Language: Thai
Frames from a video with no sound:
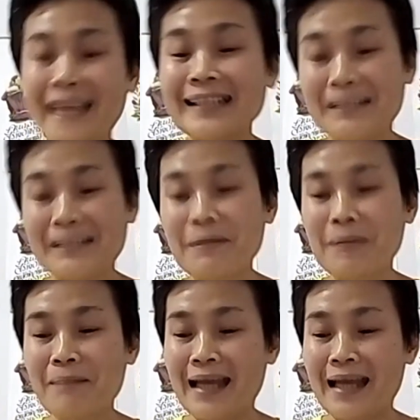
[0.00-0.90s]
ตั้งสิน
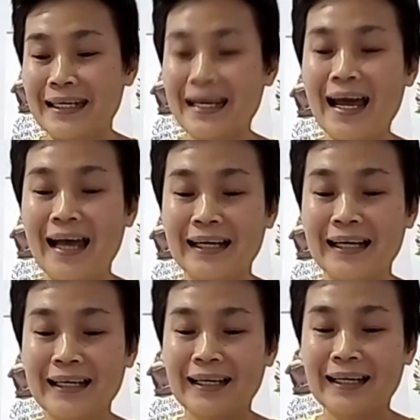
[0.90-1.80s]
เมื่อปีใหม่นี้นะคะ
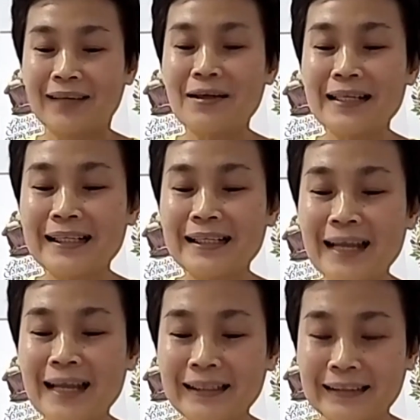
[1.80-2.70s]
ก็คือ
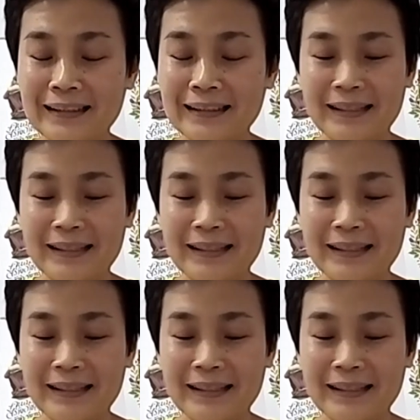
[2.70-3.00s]
เรื่อง